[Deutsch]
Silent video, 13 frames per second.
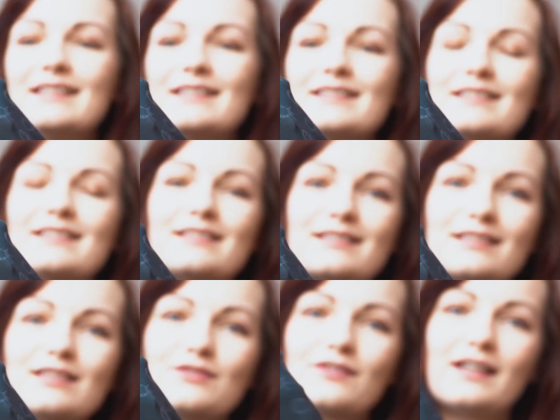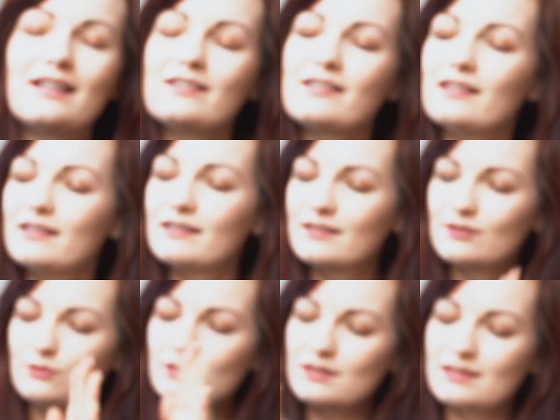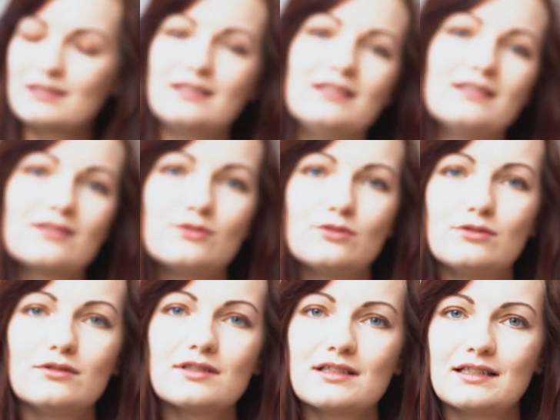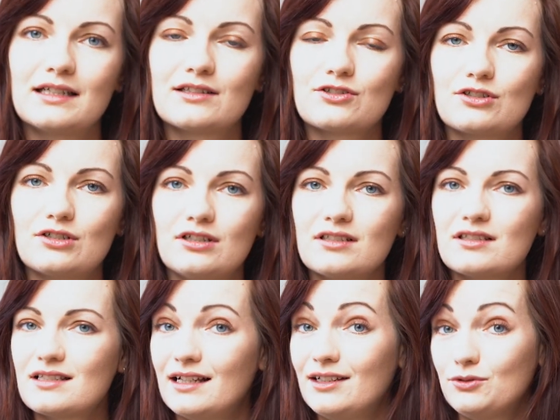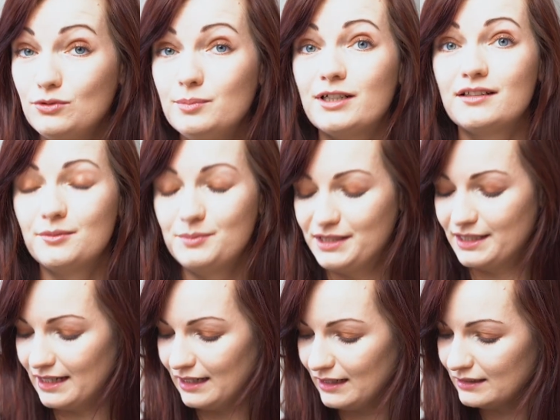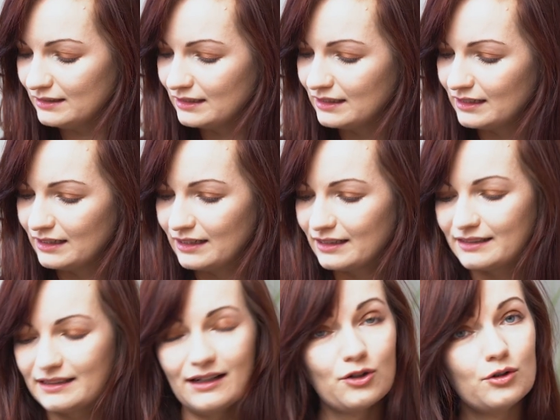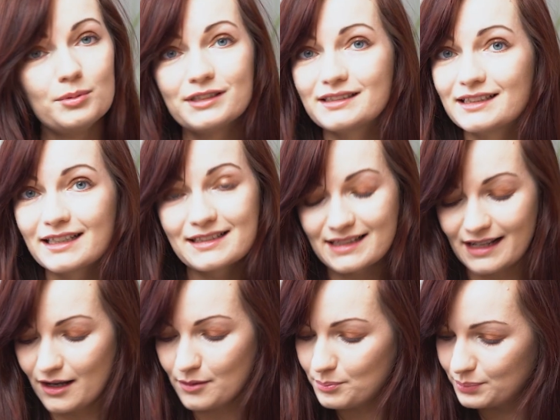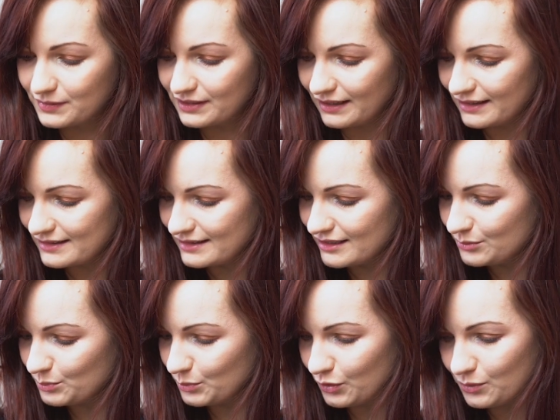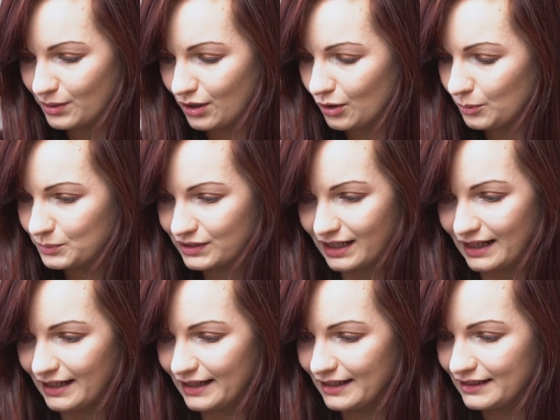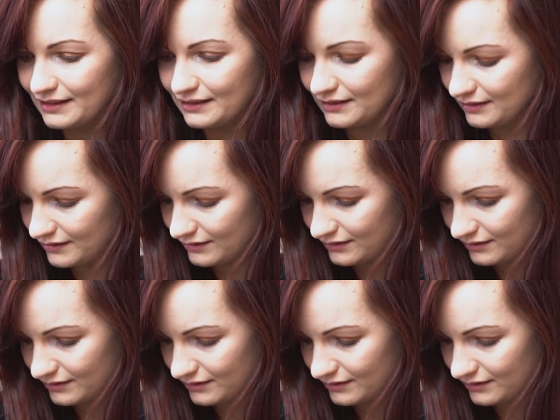hier ist die Sitzfläche. Ich nutze diese Hose jetzt schon seit über einem Jahr. Da rubbelt nichts ab, da sieht man überhaupt keinen...